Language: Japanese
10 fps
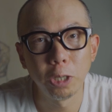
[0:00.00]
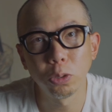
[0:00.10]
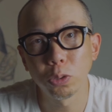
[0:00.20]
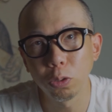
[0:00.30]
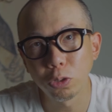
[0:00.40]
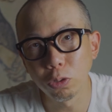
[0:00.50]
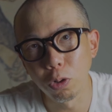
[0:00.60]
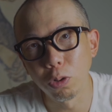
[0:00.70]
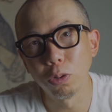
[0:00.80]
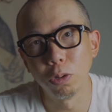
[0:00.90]
あ一応その都
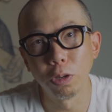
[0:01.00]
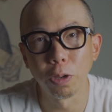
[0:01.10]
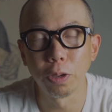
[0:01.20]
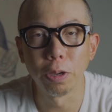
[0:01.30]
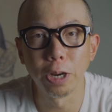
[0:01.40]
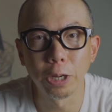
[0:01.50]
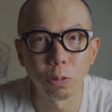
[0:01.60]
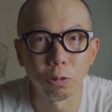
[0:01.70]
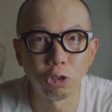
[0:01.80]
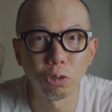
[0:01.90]
度、えー、
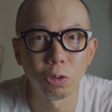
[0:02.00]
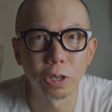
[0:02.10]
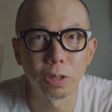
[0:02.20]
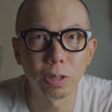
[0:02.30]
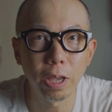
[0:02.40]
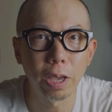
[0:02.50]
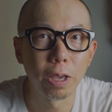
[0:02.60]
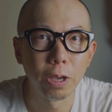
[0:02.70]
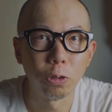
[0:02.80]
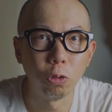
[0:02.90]
ライトの後ろに行って、